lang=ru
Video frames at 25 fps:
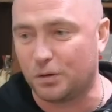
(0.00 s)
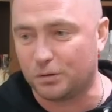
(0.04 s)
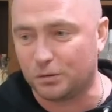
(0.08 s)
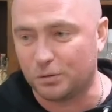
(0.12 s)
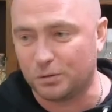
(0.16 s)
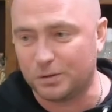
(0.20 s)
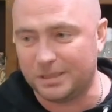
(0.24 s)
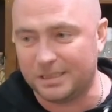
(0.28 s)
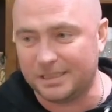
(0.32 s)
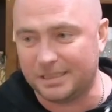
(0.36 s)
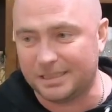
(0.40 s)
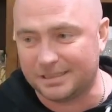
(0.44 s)
Но ну,
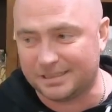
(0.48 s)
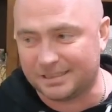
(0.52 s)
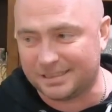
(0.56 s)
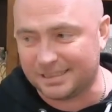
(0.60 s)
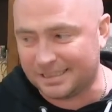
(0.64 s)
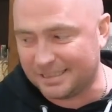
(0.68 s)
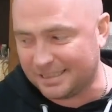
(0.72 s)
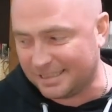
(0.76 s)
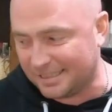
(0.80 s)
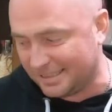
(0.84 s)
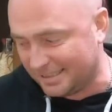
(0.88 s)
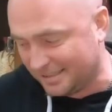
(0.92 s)

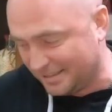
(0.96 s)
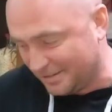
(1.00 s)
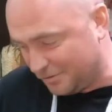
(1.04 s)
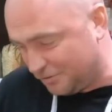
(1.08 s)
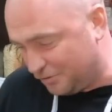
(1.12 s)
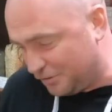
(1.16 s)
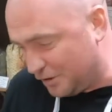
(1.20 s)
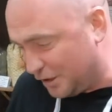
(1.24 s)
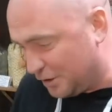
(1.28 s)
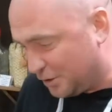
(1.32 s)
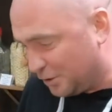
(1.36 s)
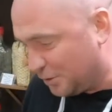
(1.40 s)
это
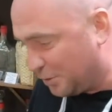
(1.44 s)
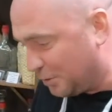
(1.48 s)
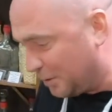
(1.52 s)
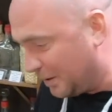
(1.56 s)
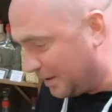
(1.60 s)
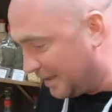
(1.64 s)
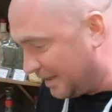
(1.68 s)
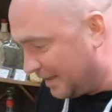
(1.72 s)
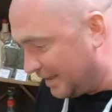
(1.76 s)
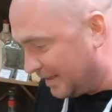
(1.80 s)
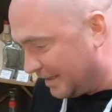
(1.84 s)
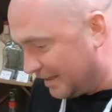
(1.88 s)
видео
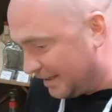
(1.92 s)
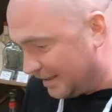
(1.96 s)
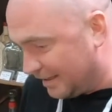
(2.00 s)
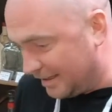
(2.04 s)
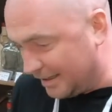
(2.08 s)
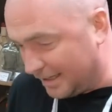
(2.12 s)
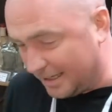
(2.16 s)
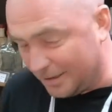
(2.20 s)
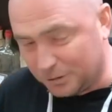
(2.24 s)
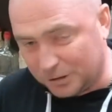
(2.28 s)
Э,